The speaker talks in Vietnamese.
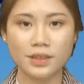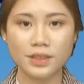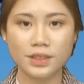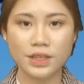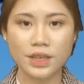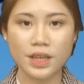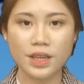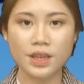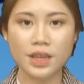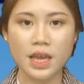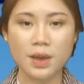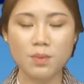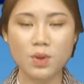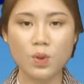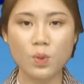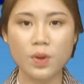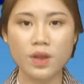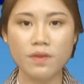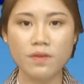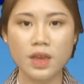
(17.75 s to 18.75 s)
Xin cảm ơn
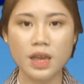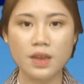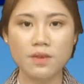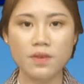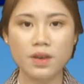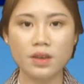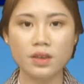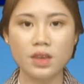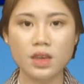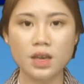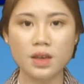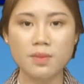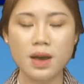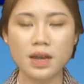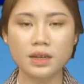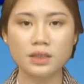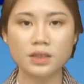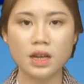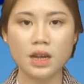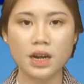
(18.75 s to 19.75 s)
quý vị vẫn giữ
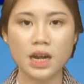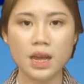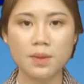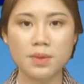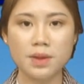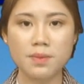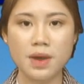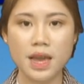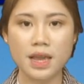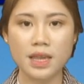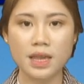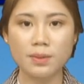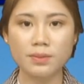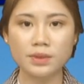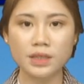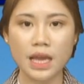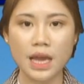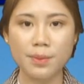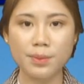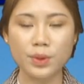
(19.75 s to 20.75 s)
băng tần
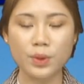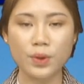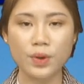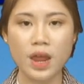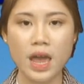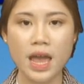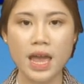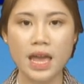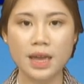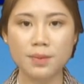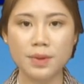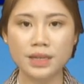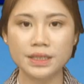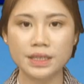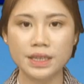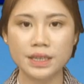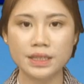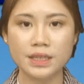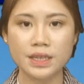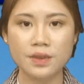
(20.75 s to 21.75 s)
57.8 của đài ABC
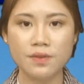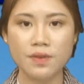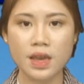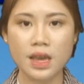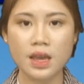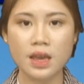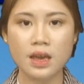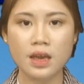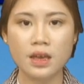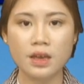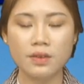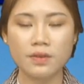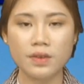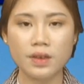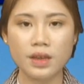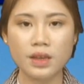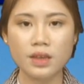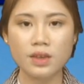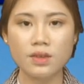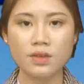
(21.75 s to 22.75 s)
TV
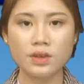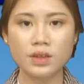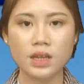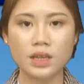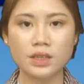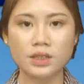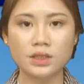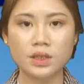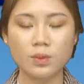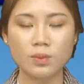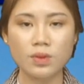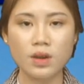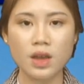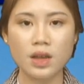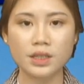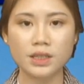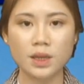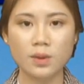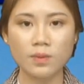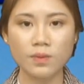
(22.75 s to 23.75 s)
với chương trình Sống đời
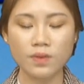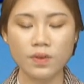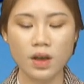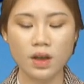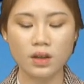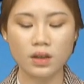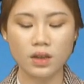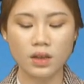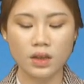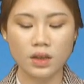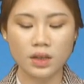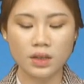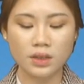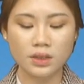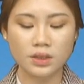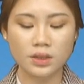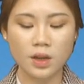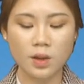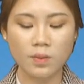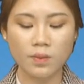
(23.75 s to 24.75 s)
sống Phật.
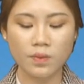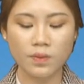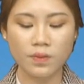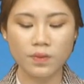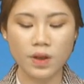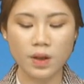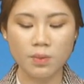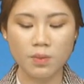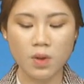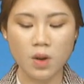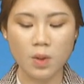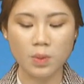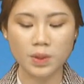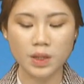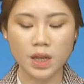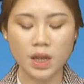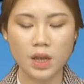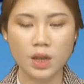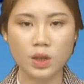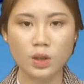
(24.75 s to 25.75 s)
Trong phần 1
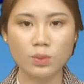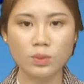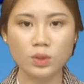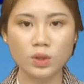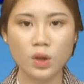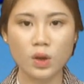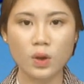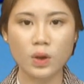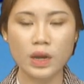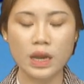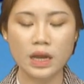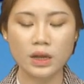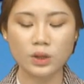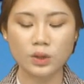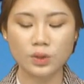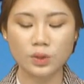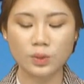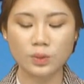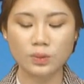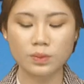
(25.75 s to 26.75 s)
thì chúng tôi đã
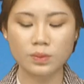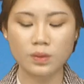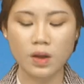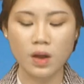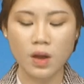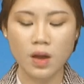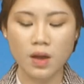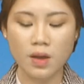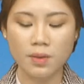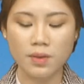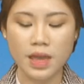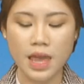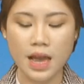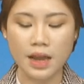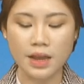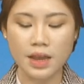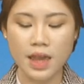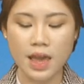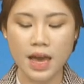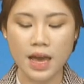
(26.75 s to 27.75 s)
cùng giảng
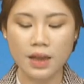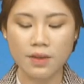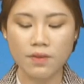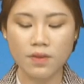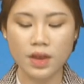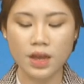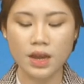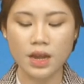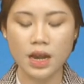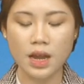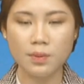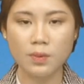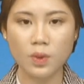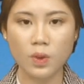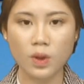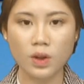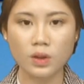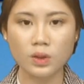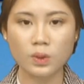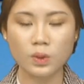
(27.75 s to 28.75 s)
giải về năm
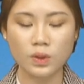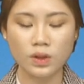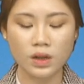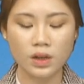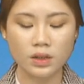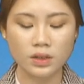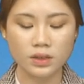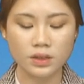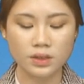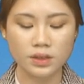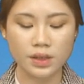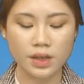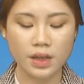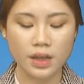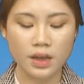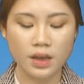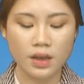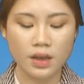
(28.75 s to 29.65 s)
uẩn của con người.